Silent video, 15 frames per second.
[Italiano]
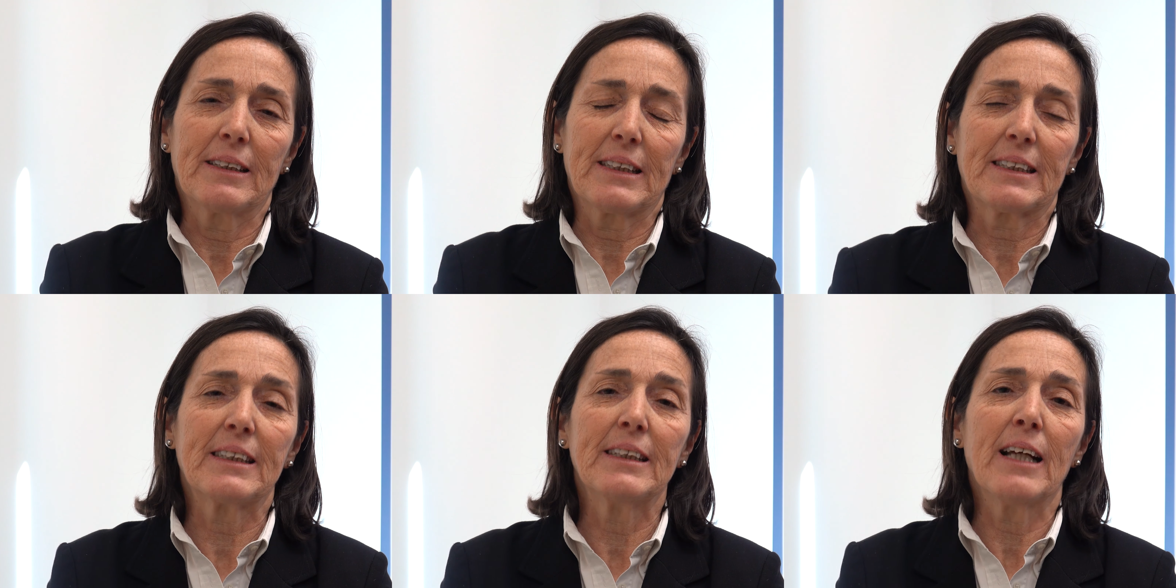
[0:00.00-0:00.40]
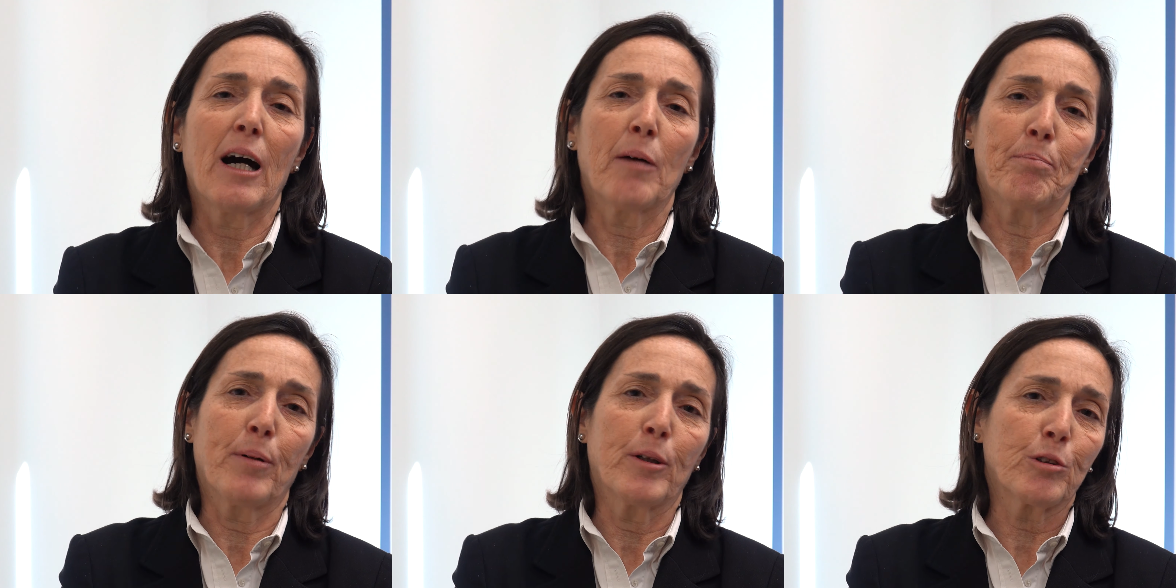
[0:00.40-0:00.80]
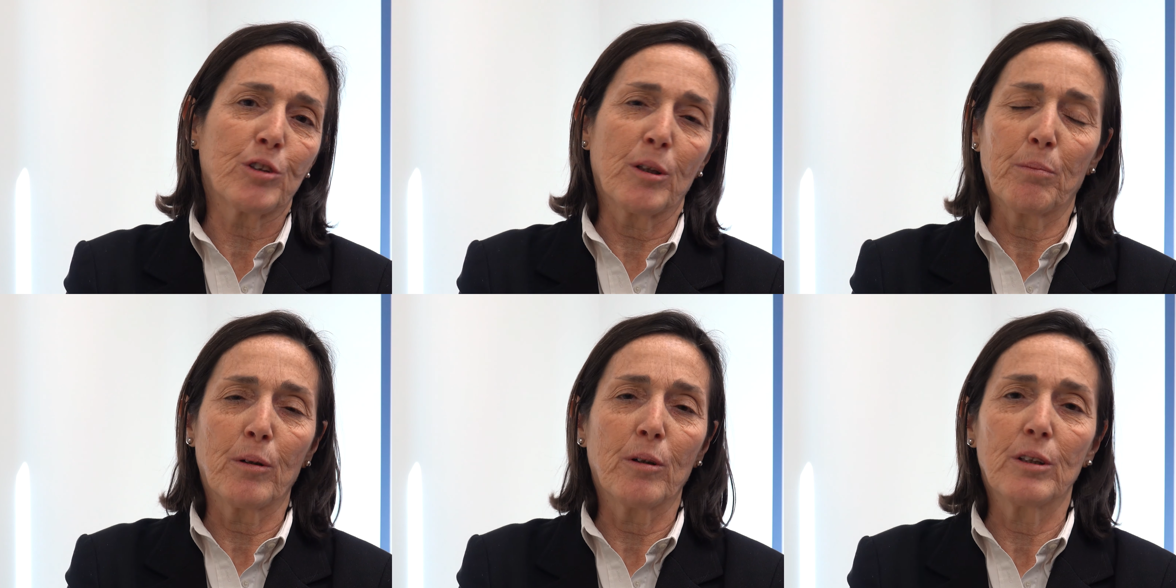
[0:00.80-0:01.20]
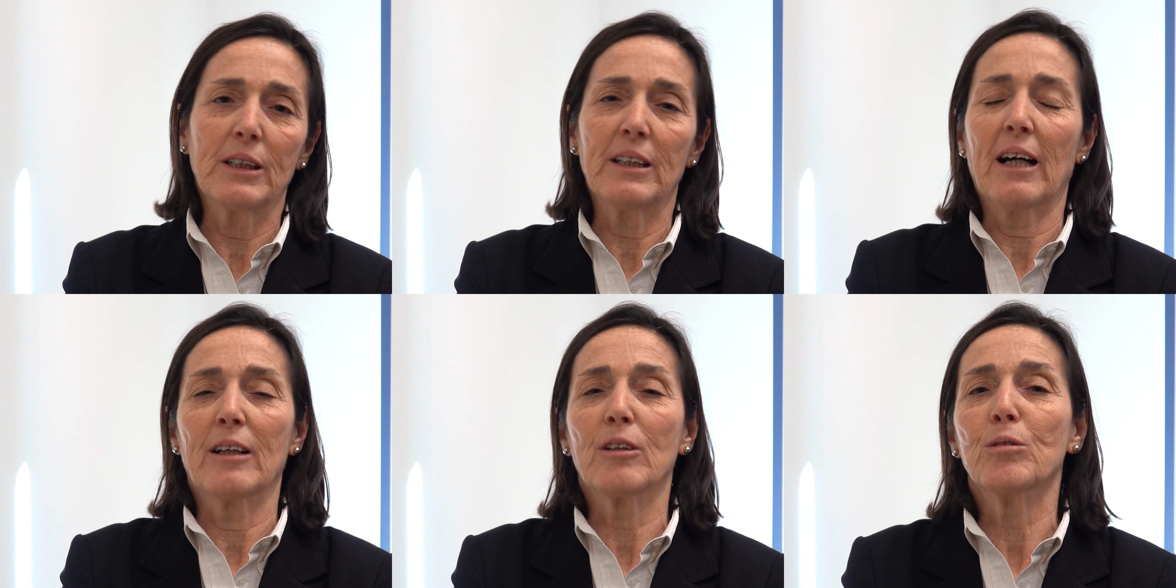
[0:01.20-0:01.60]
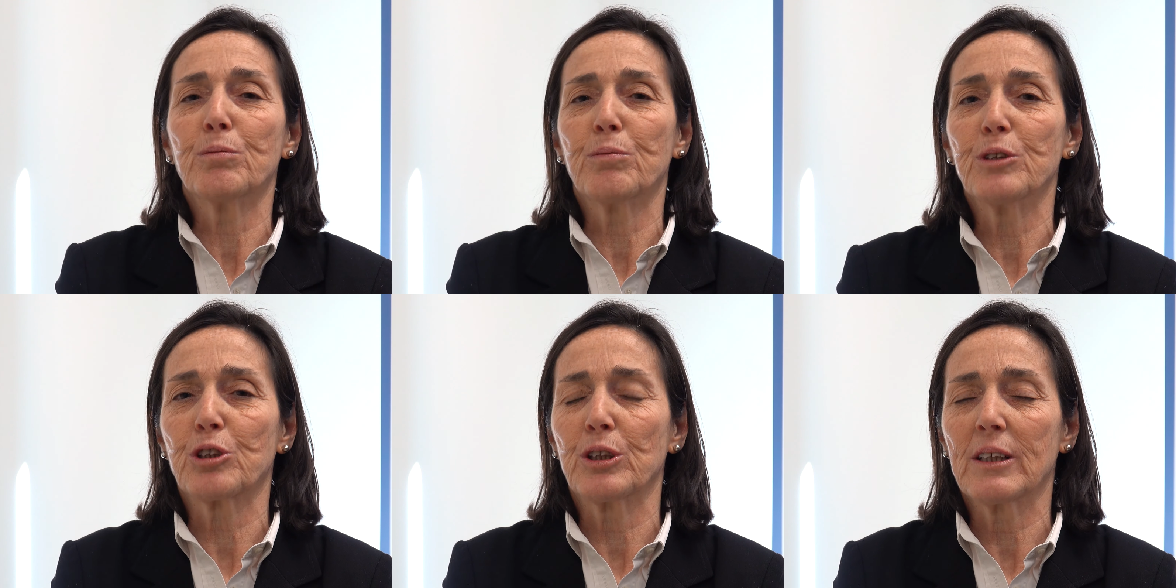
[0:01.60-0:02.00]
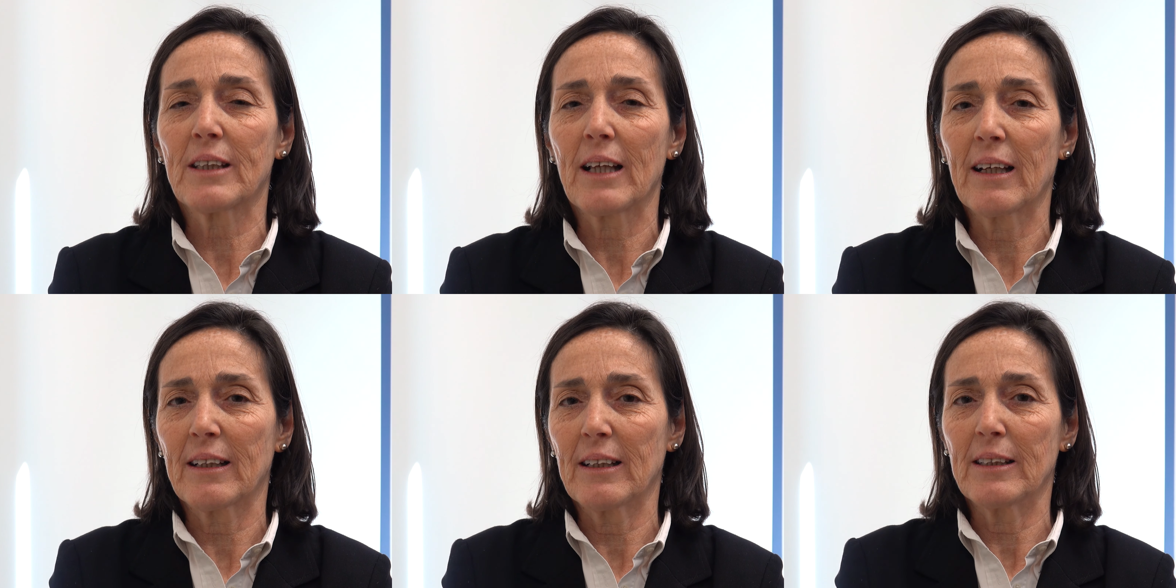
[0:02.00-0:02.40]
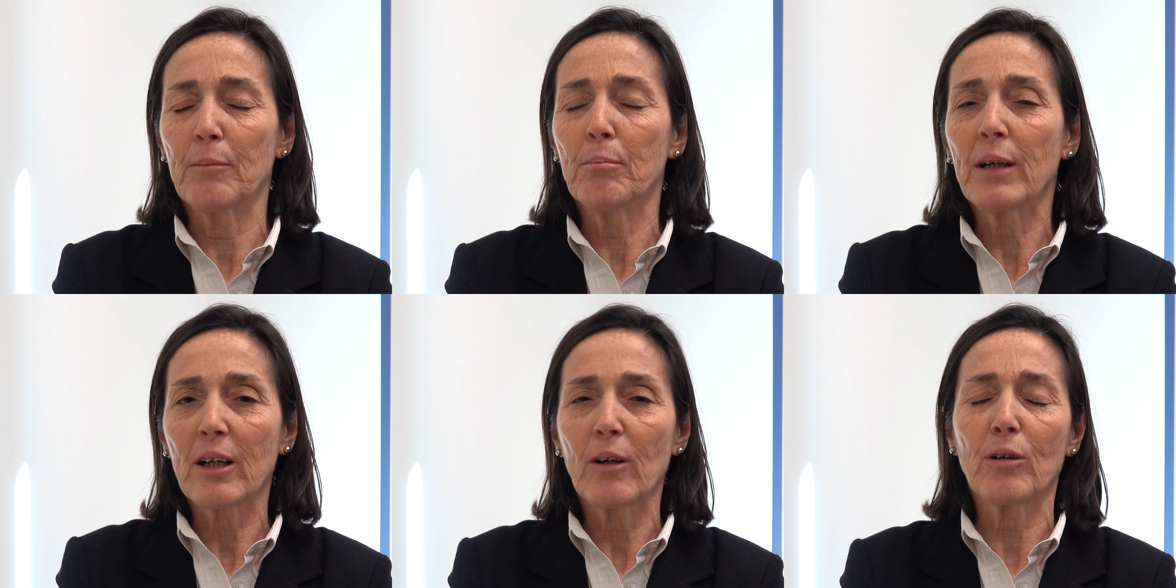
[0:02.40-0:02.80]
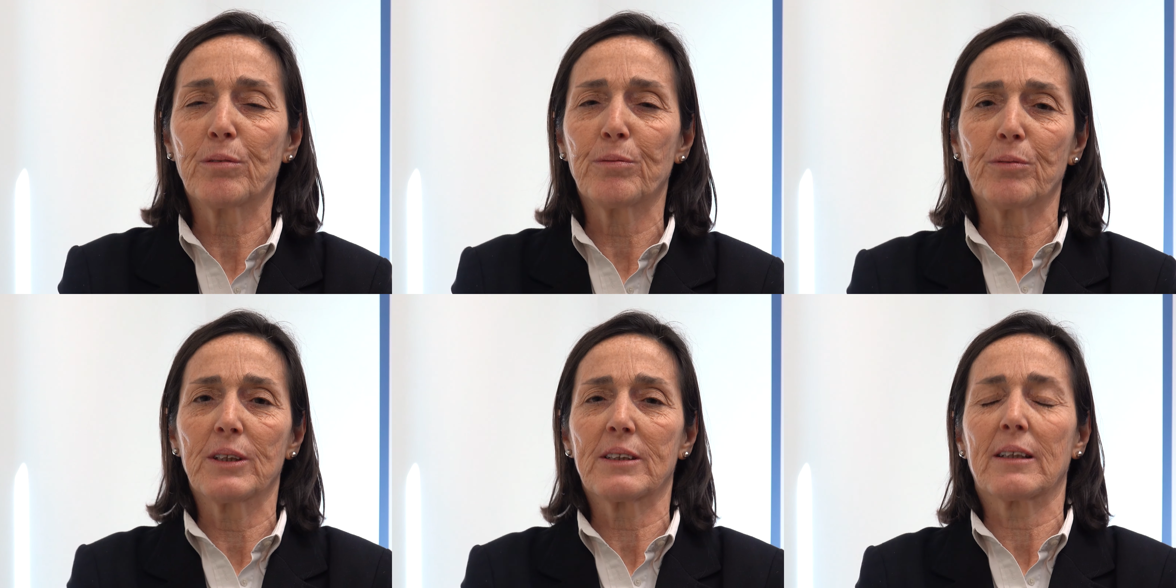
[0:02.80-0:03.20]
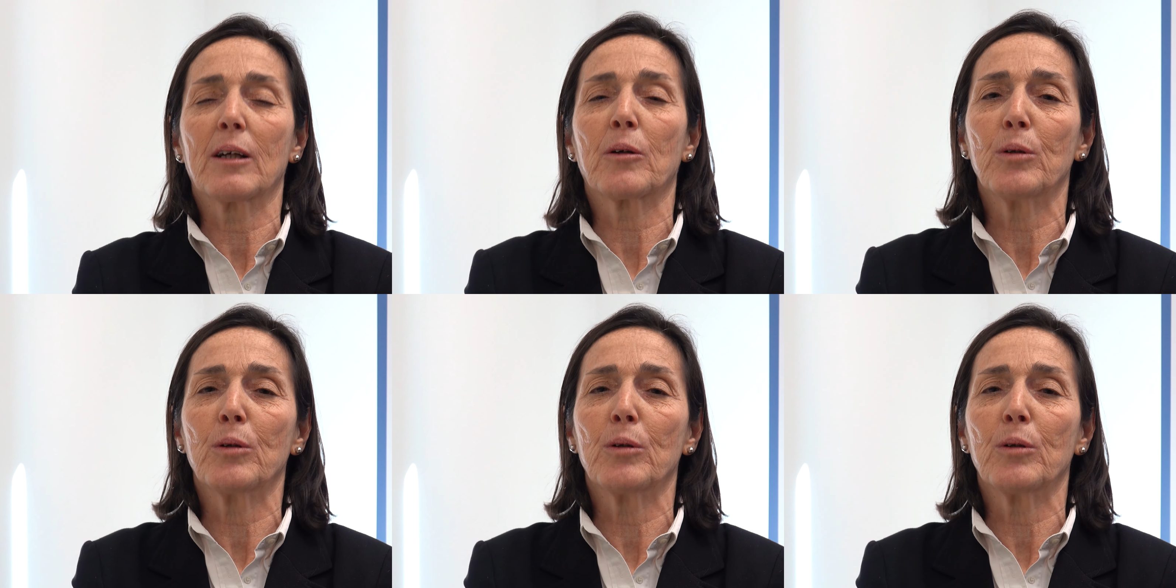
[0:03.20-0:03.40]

si appoggia poi agli uffici interni di back office e